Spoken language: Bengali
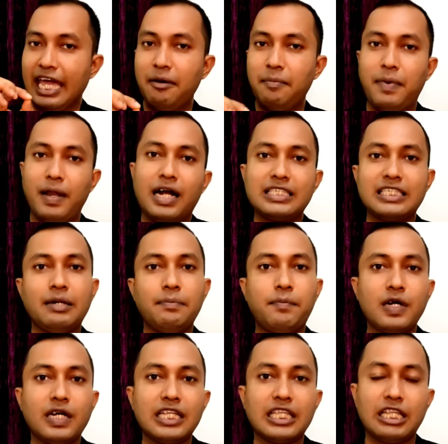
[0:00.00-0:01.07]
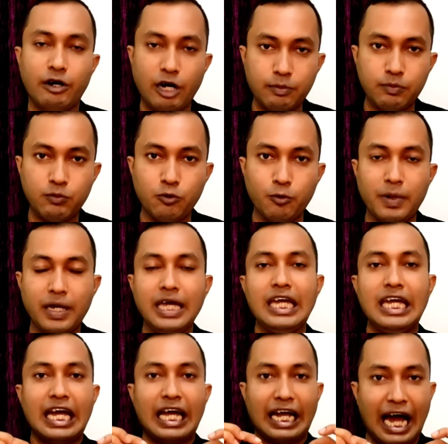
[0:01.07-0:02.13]
এই ব্লাড স্যাম্পলটা দেওয়ার পূর্বে
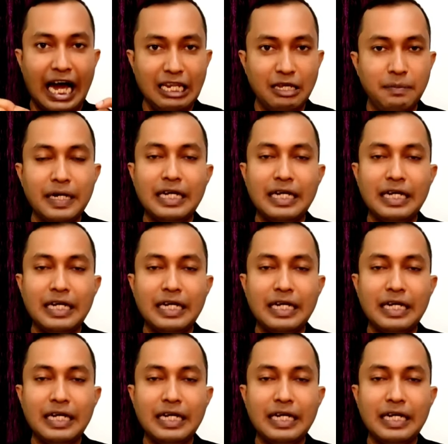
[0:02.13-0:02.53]
খালি